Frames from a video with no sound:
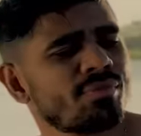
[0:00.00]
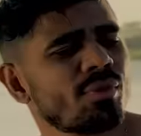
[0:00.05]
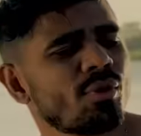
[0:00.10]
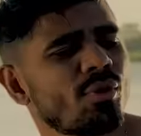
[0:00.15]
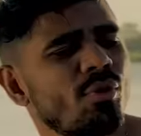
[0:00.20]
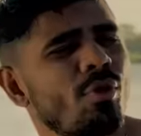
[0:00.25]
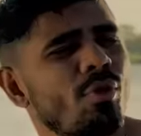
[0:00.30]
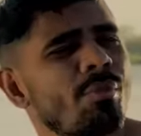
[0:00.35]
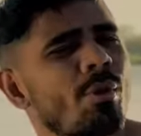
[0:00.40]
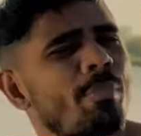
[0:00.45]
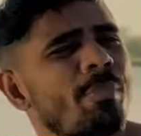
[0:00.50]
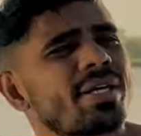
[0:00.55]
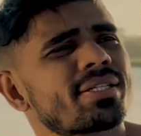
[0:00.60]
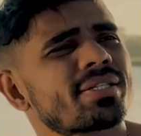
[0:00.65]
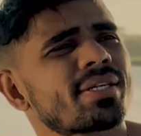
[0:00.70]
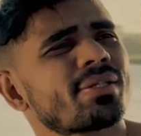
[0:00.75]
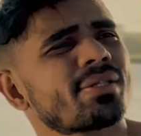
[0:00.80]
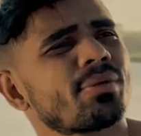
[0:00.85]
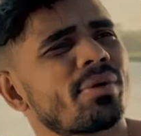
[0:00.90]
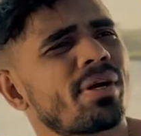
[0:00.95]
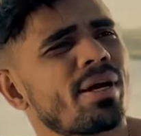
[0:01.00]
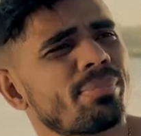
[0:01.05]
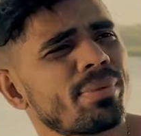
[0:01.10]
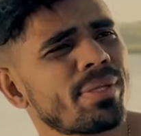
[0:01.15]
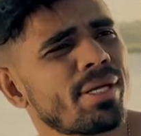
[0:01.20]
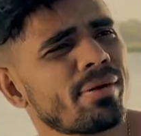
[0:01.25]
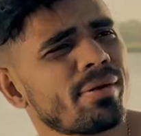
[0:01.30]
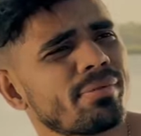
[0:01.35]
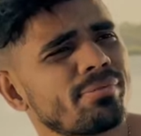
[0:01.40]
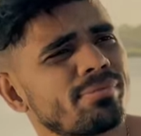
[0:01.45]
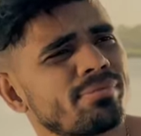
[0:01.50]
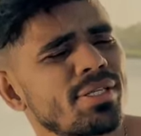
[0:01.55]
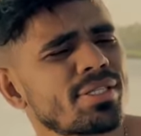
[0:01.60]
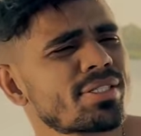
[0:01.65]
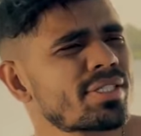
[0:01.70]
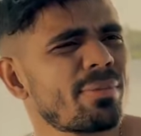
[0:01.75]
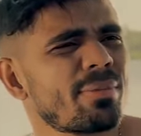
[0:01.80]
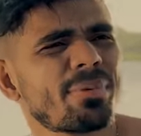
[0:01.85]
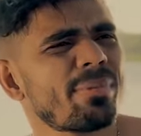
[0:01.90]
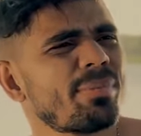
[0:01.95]
Ô meu pescador campeão,
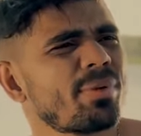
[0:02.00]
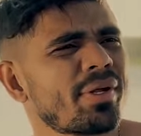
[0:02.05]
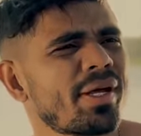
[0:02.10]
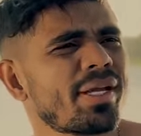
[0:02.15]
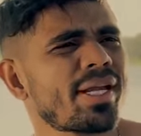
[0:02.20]
isso aí pra mim não é